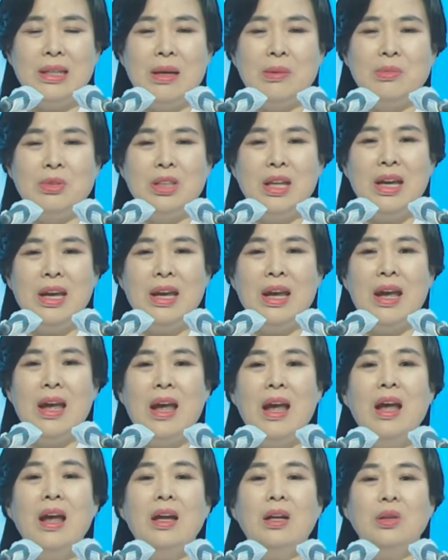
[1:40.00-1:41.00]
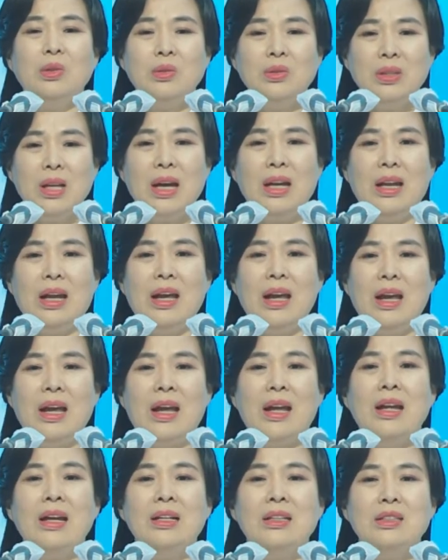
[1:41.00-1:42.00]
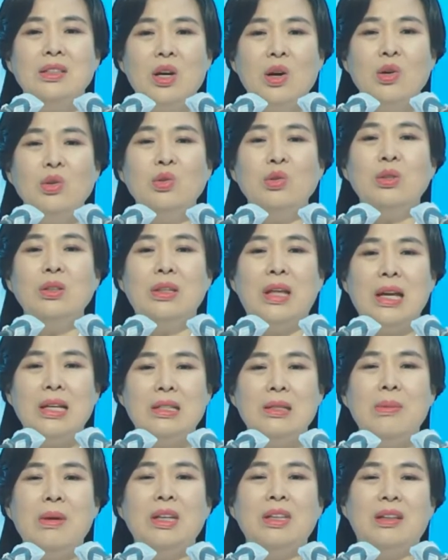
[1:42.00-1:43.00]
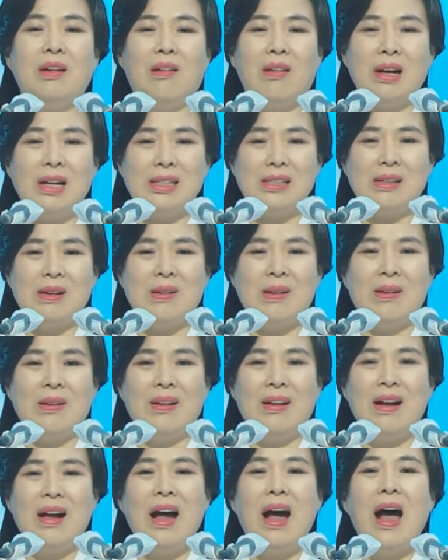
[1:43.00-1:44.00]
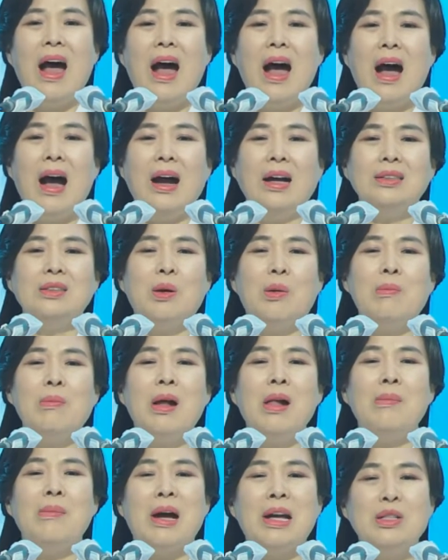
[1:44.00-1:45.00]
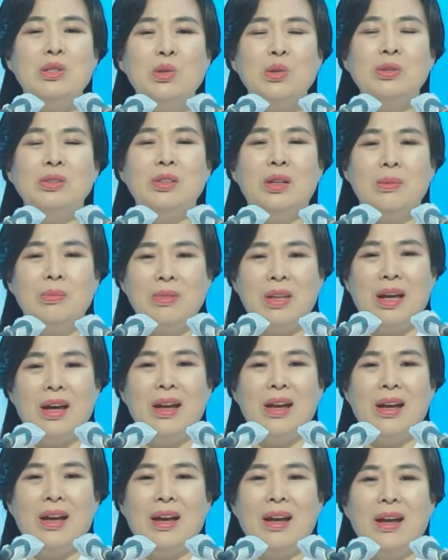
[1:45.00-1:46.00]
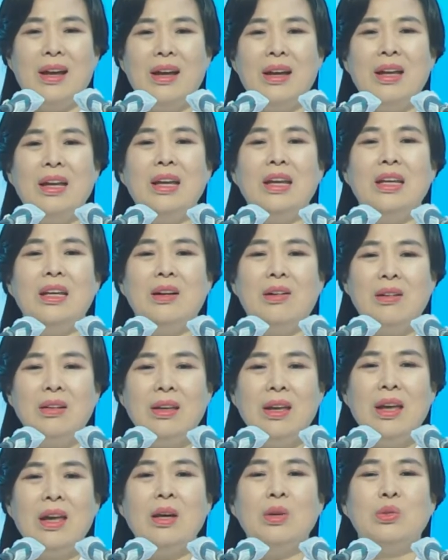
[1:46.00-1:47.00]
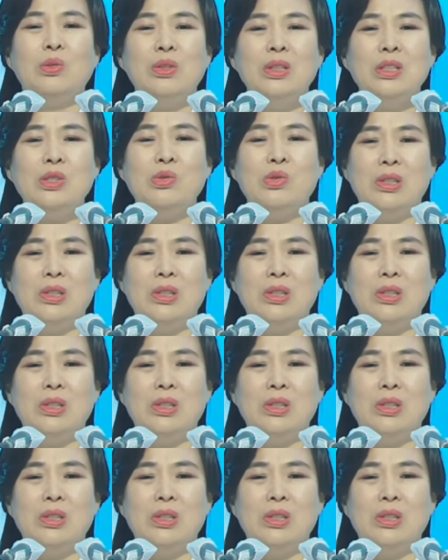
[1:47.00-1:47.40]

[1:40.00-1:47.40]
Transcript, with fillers: 主为我们盖的房子会完全合我们心意，将来我们到各自的房子里会特别满意。